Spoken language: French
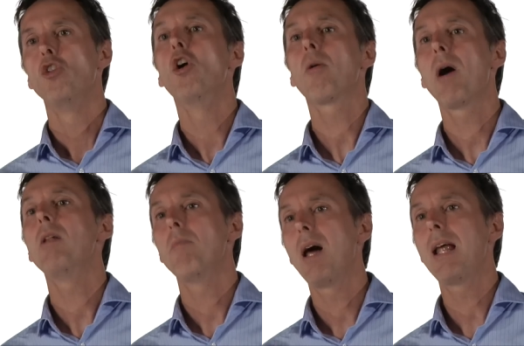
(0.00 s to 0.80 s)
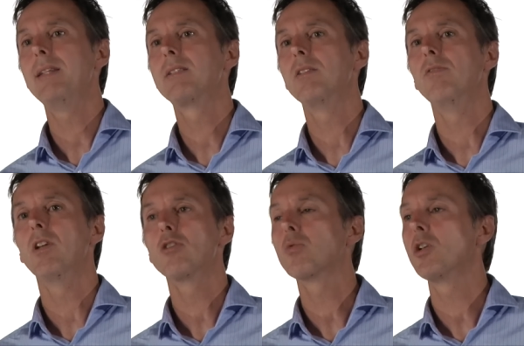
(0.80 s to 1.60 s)
normalement l'année
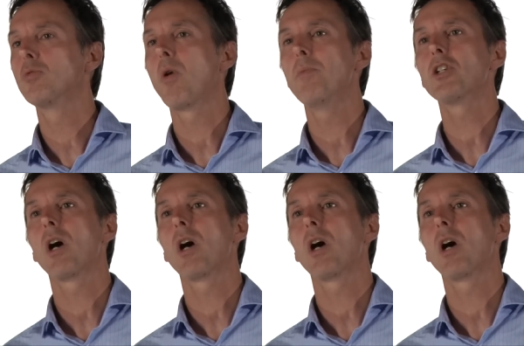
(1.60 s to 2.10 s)
civile, soit du 1er